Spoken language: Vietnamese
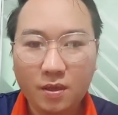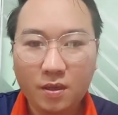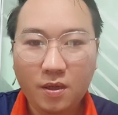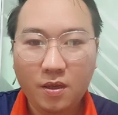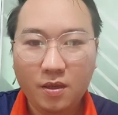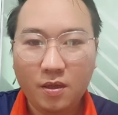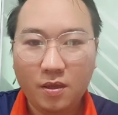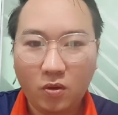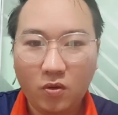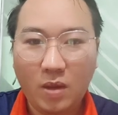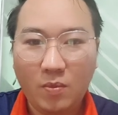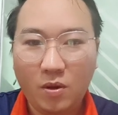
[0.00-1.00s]
à, ờ, năn
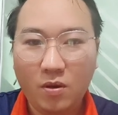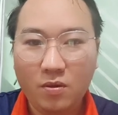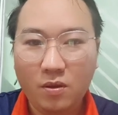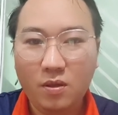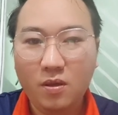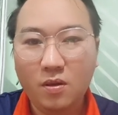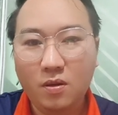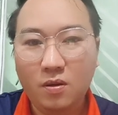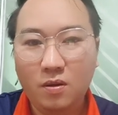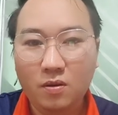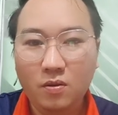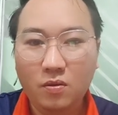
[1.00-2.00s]
tàu giảm mò nhất là ờ,
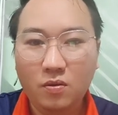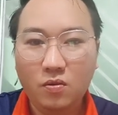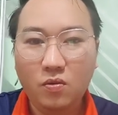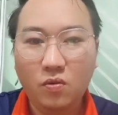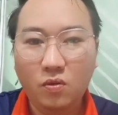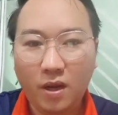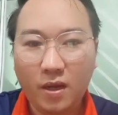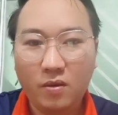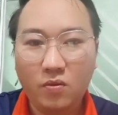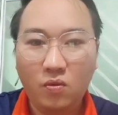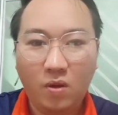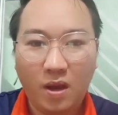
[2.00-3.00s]
u lành
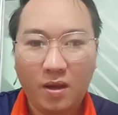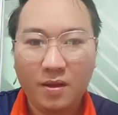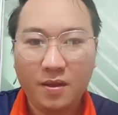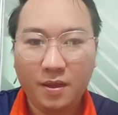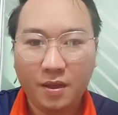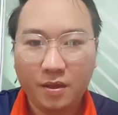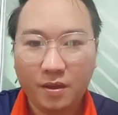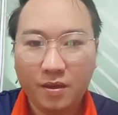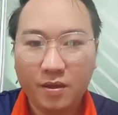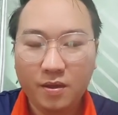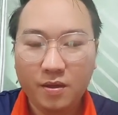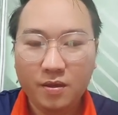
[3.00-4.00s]
u ác đến tới nhỉ
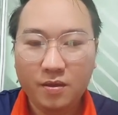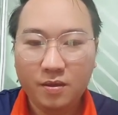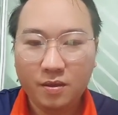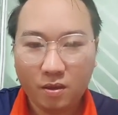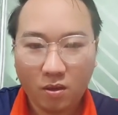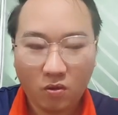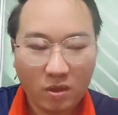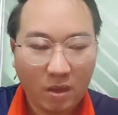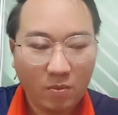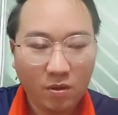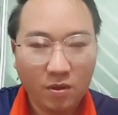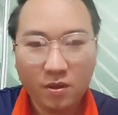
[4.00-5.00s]
năn tàu giảm
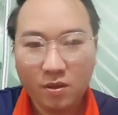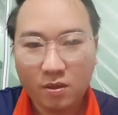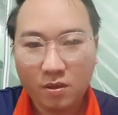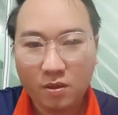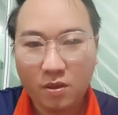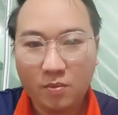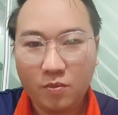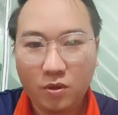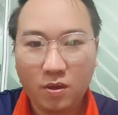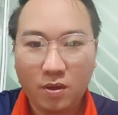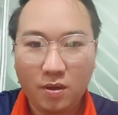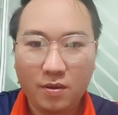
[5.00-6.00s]
mò à,
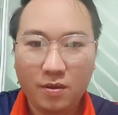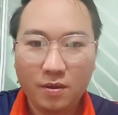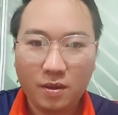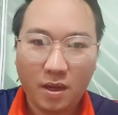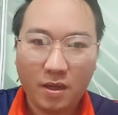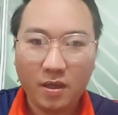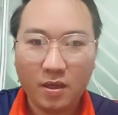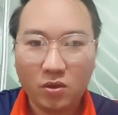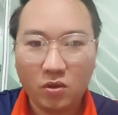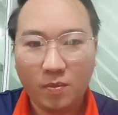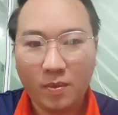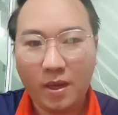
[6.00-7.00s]
là hai tiền
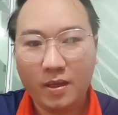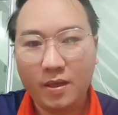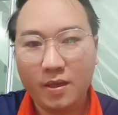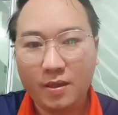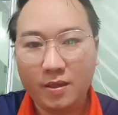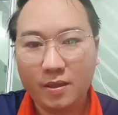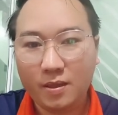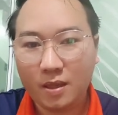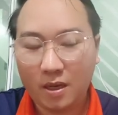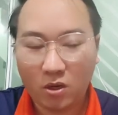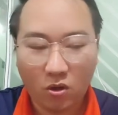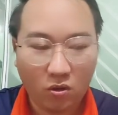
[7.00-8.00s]
tóm lại thì
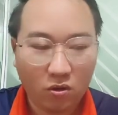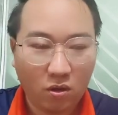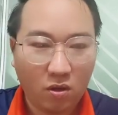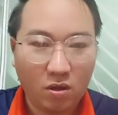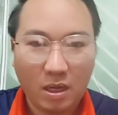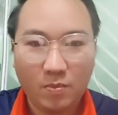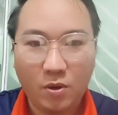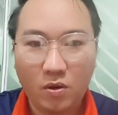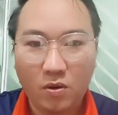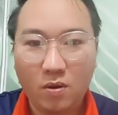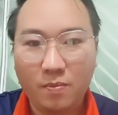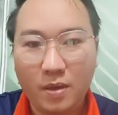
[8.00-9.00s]
tan thò cho các mò
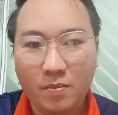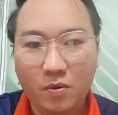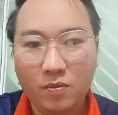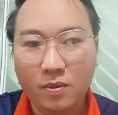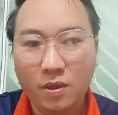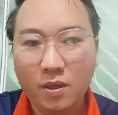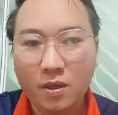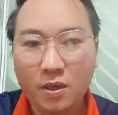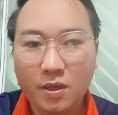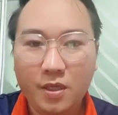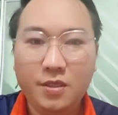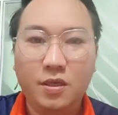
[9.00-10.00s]
ở bên không
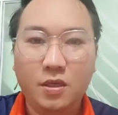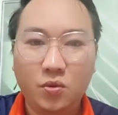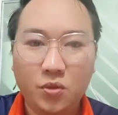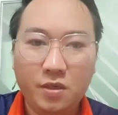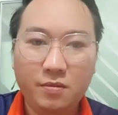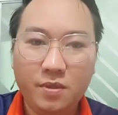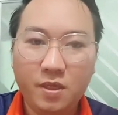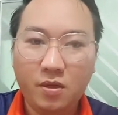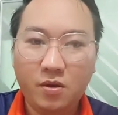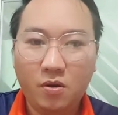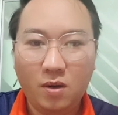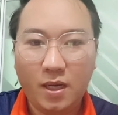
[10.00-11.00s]
ít sự tông gì thì
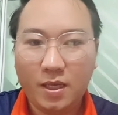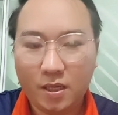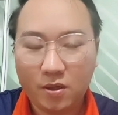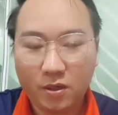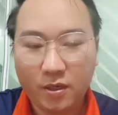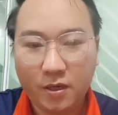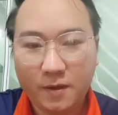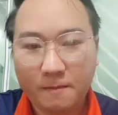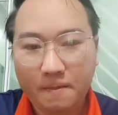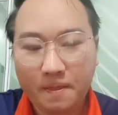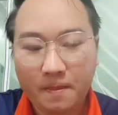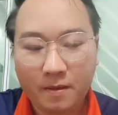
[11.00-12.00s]
khó lấy tan thò đi nè
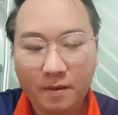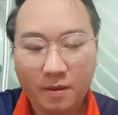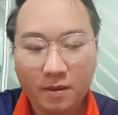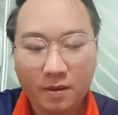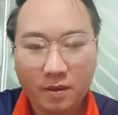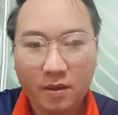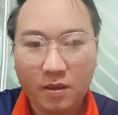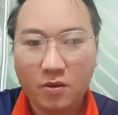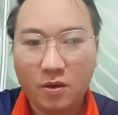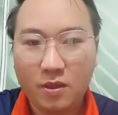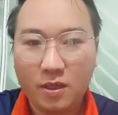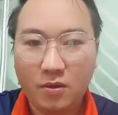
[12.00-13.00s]
à
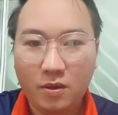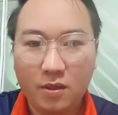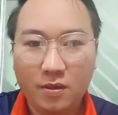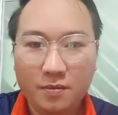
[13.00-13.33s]
khó lại tan thò đi